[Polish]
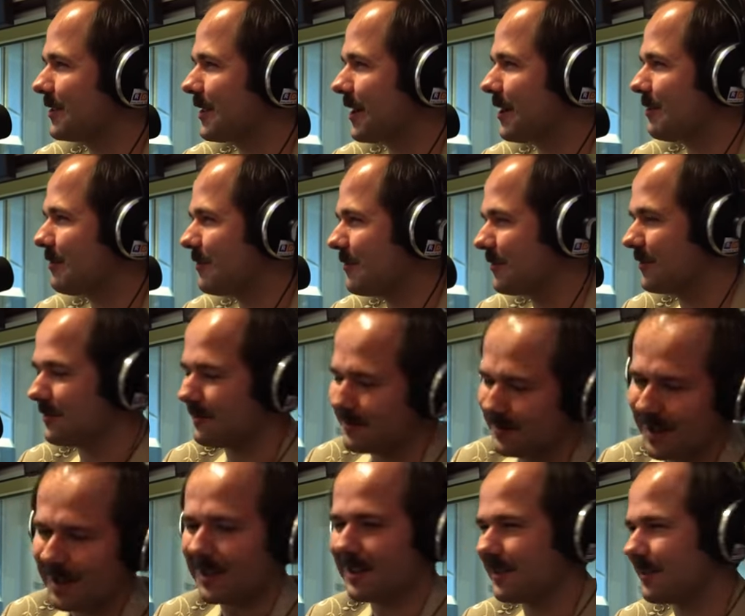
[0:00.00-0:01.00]
tam,
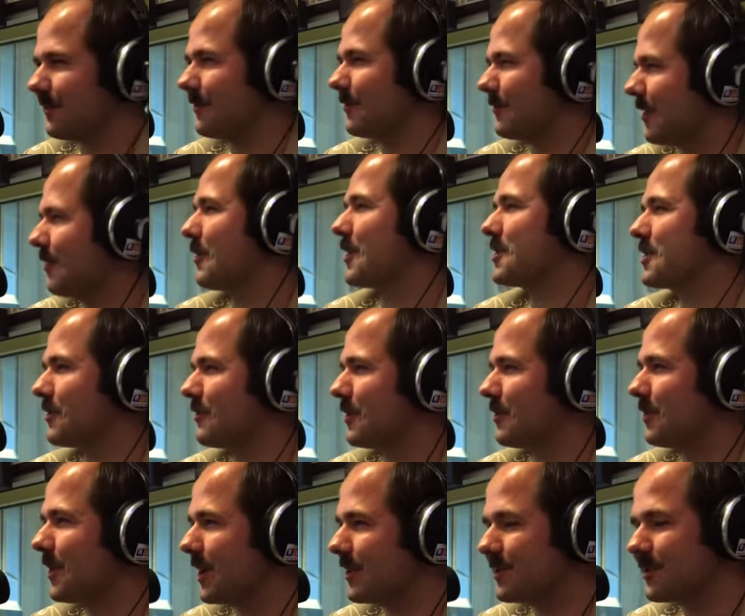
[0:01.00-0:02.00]
jak we
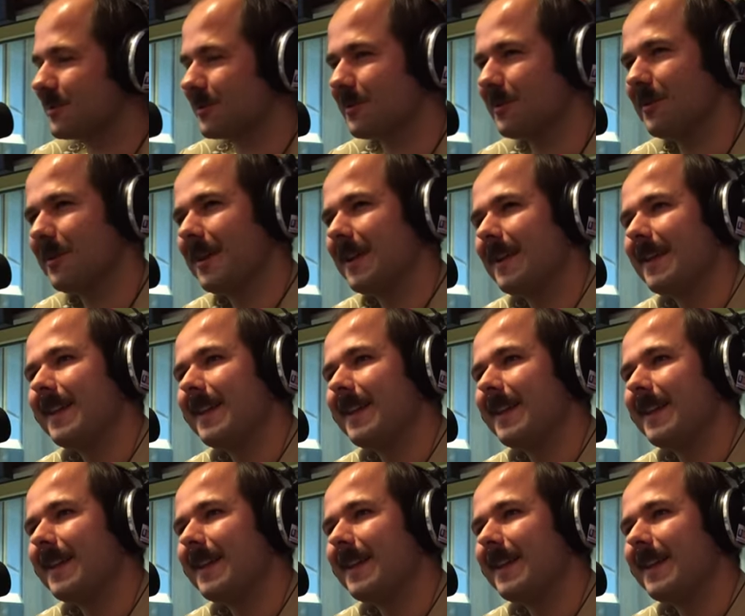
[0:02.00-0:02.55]
właściwym miejscu.